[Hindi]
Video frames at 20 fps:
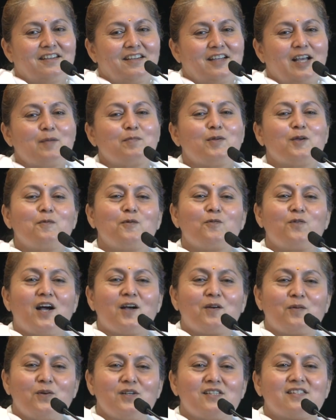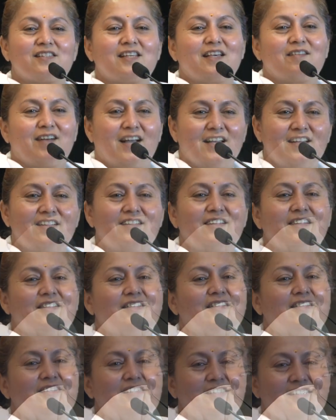हमें भी वहाँ कोई सेवा ही दे
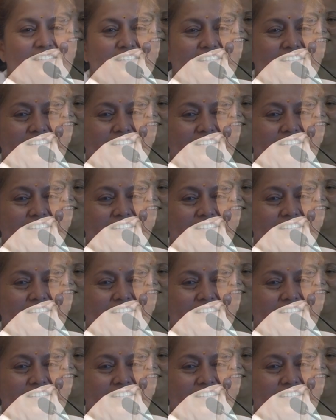दीजिए